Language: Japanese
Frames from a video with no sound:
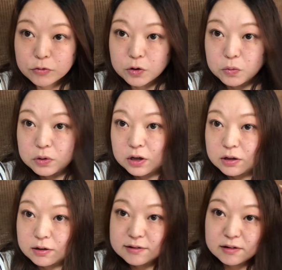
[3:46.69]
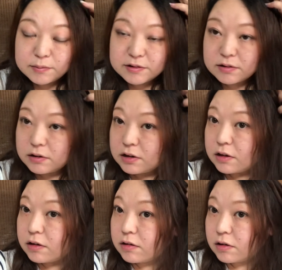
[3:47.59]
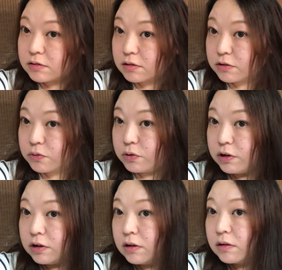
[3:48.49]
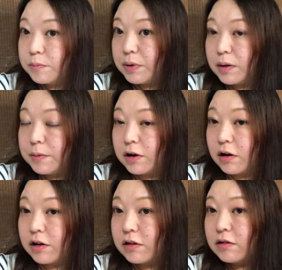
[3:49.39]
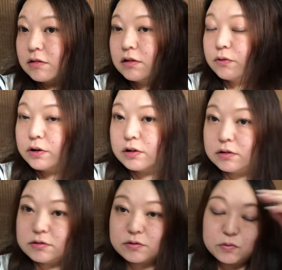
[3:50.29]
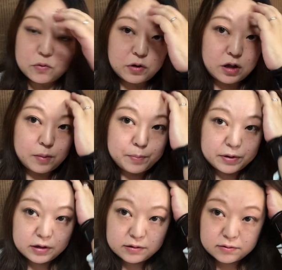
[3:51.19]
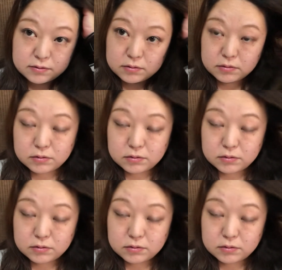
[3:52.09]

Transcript: この間久々にね会った人に「パーマかけた?」って言われたんですけどこれ天パです